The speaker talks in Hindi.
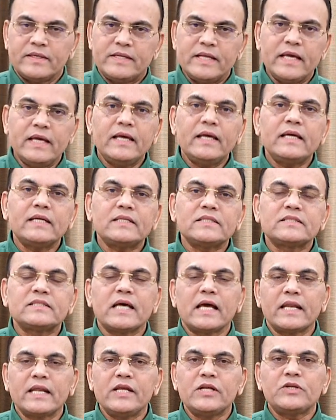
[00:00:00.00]
ढेर
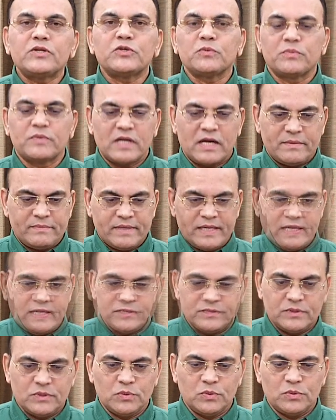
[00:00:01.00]
सारी शुभकामनाएं
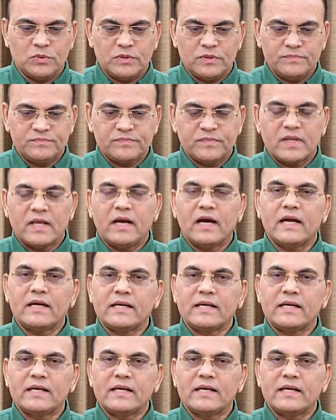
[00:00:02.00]
लोग